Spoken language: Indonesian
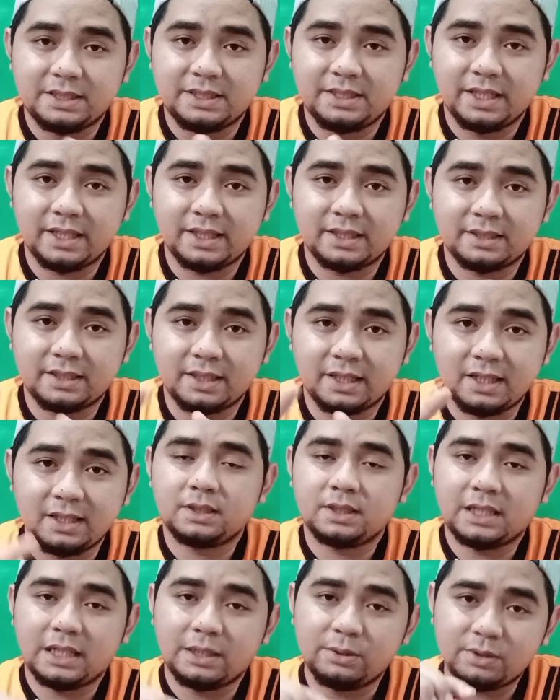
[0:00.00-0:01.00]
jacknya
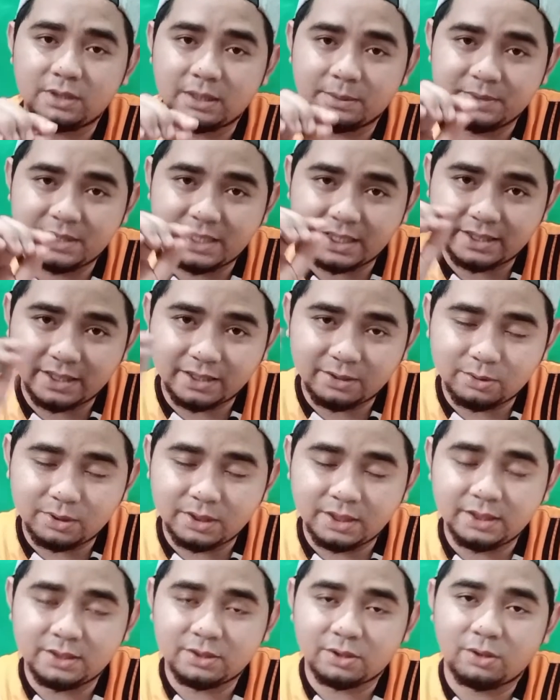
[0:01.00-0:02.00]
lalu kabel jacknya itu
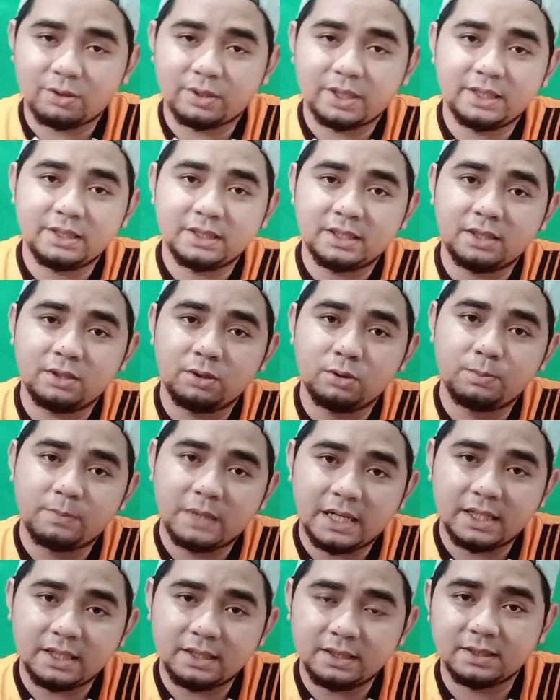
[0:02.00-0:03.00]
dicolokin ke
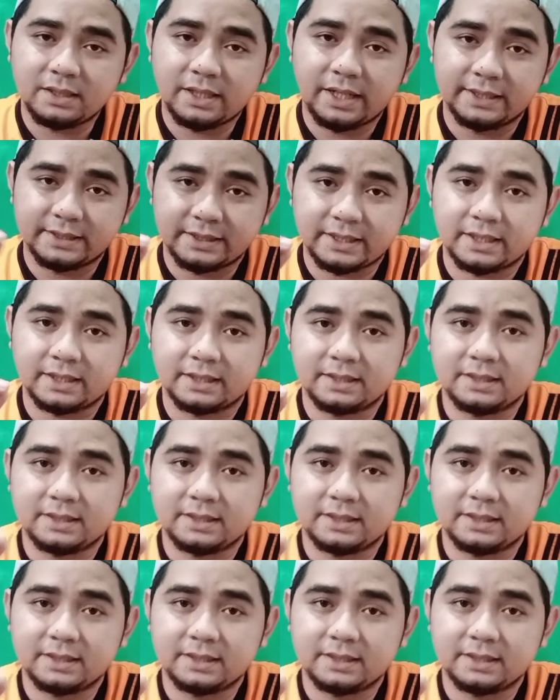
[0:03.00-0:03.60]
lubang headset